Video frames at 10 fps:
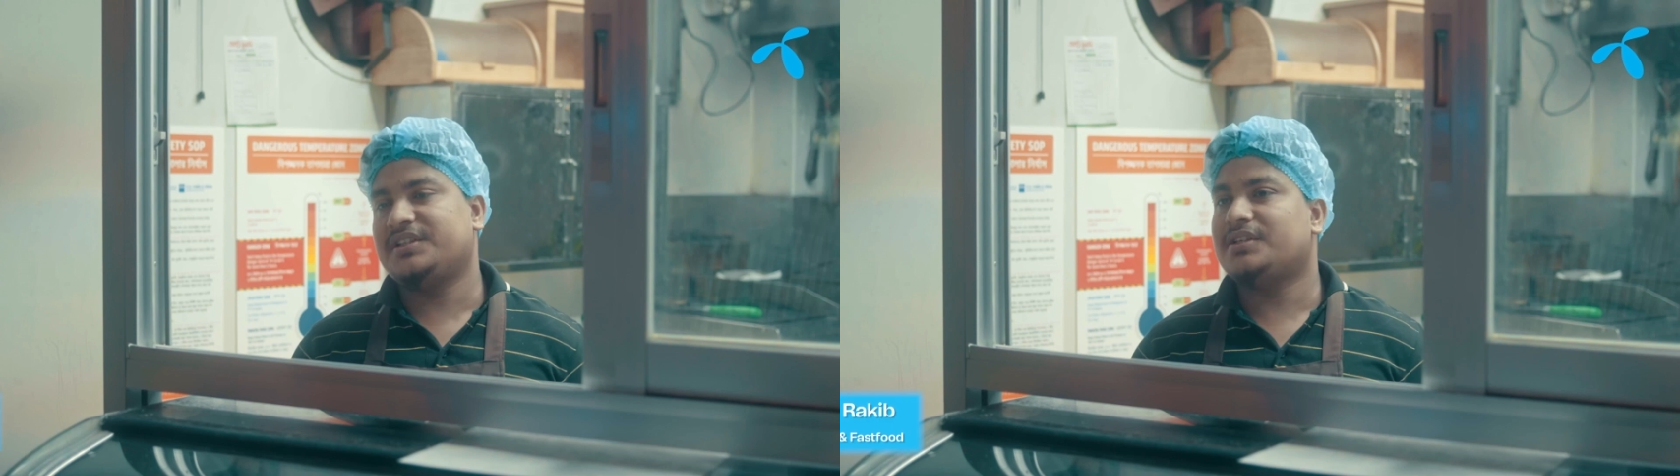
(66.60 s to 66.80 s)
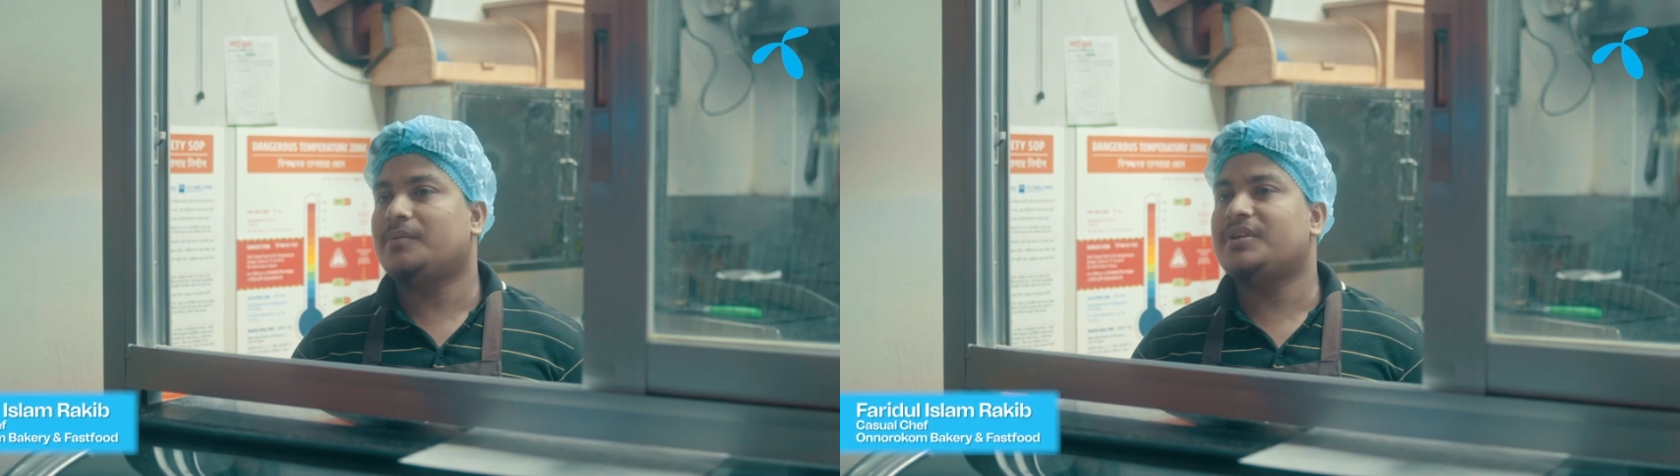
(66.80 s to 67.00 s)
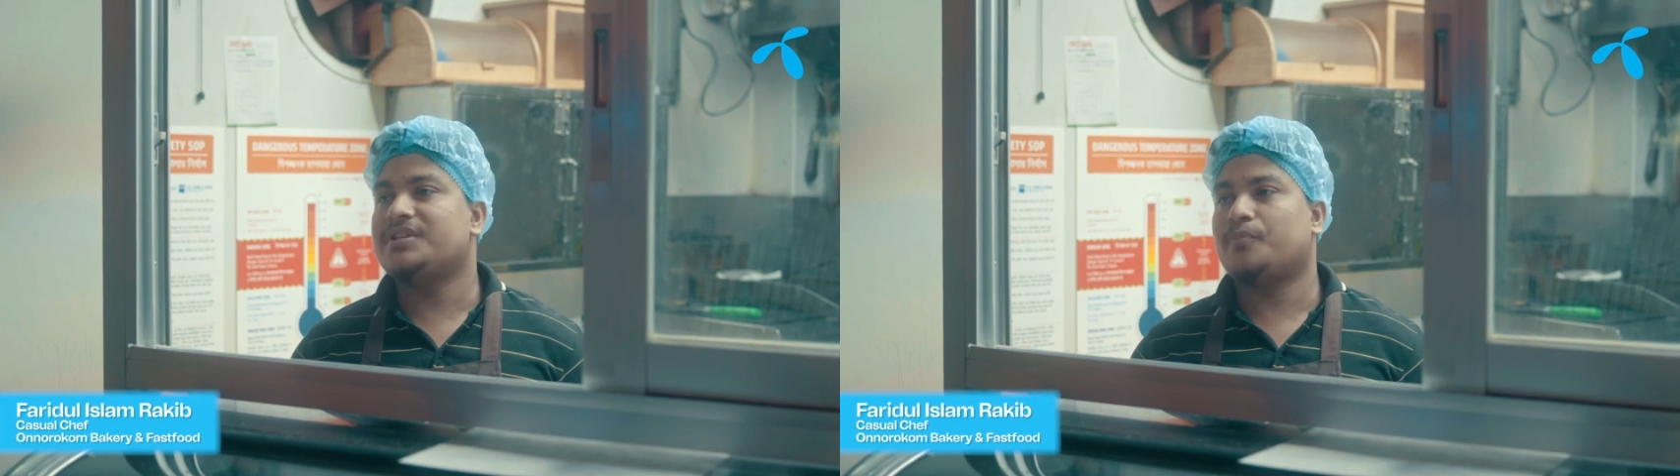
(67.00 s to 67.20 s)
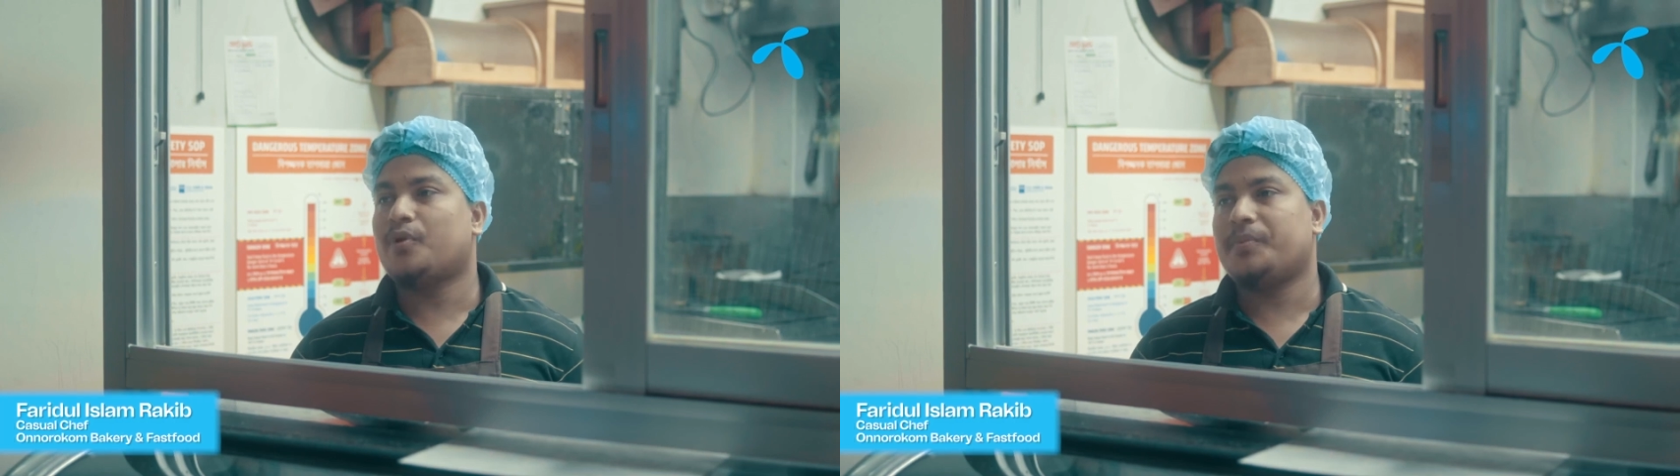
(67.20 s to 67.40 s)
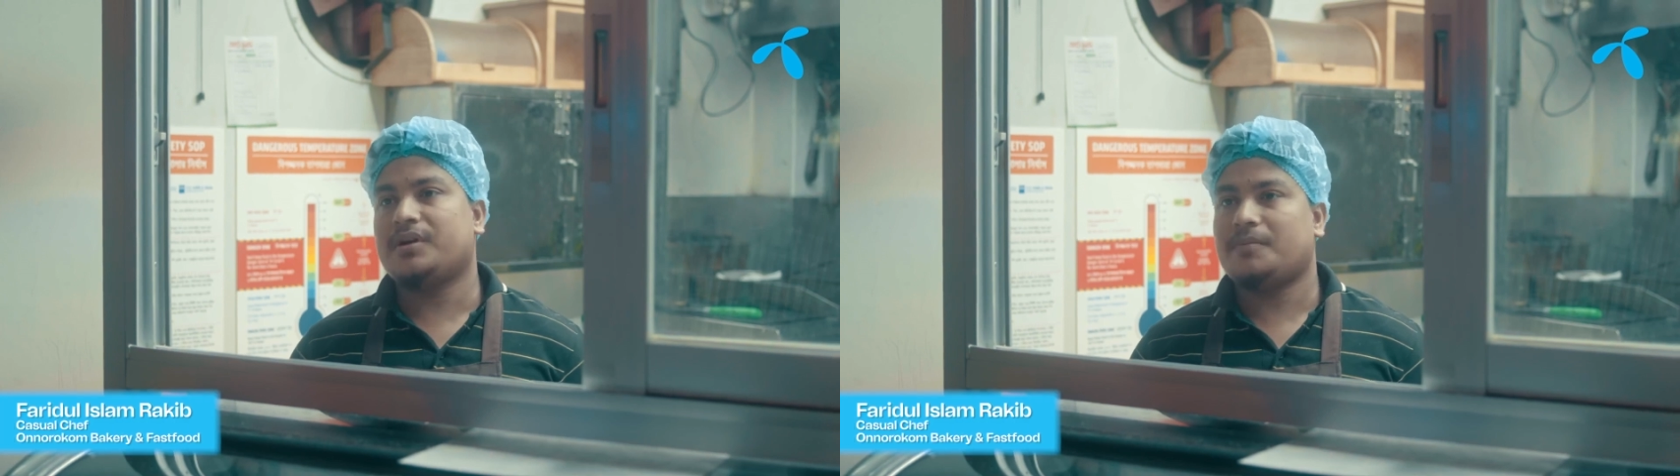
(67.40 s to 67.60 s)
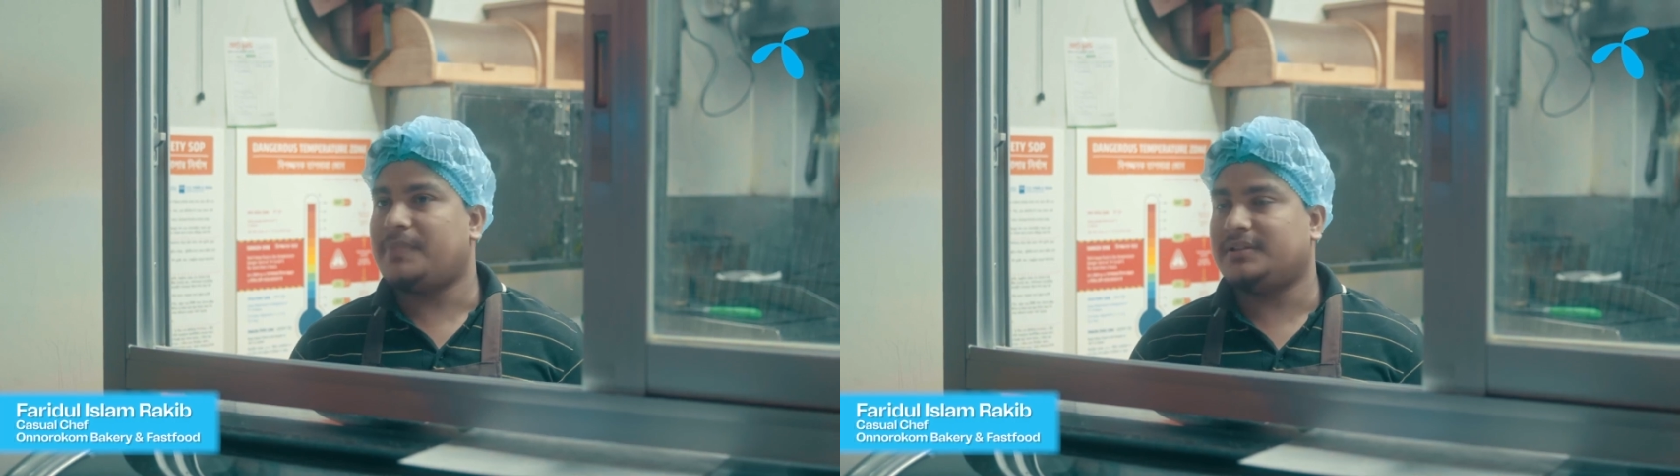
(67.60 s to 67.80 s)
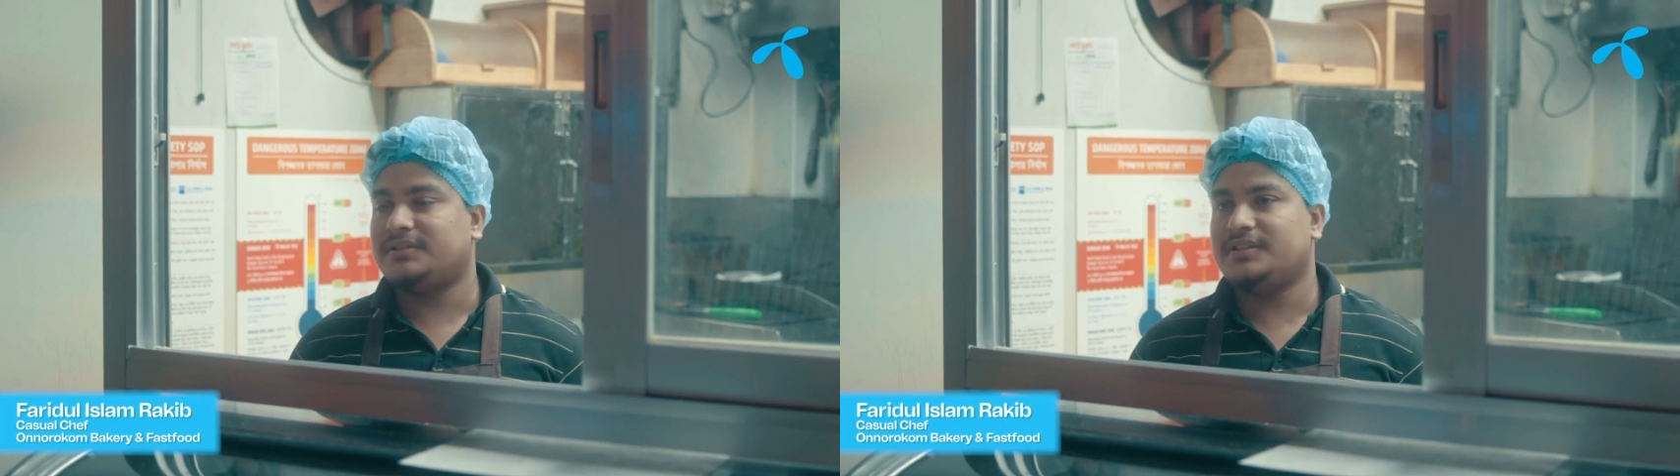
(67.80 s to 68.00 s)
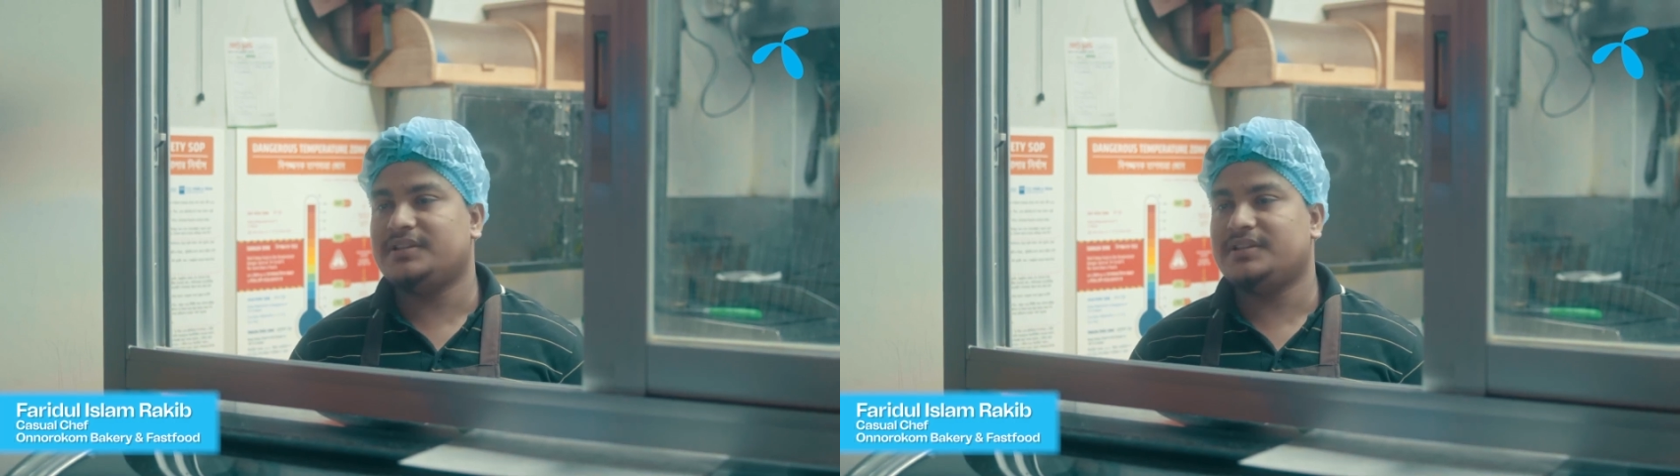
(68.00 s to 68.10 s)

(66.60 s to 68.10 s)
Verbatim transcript: শেষে আমরা যে প্রফিটটা পাচ্ছি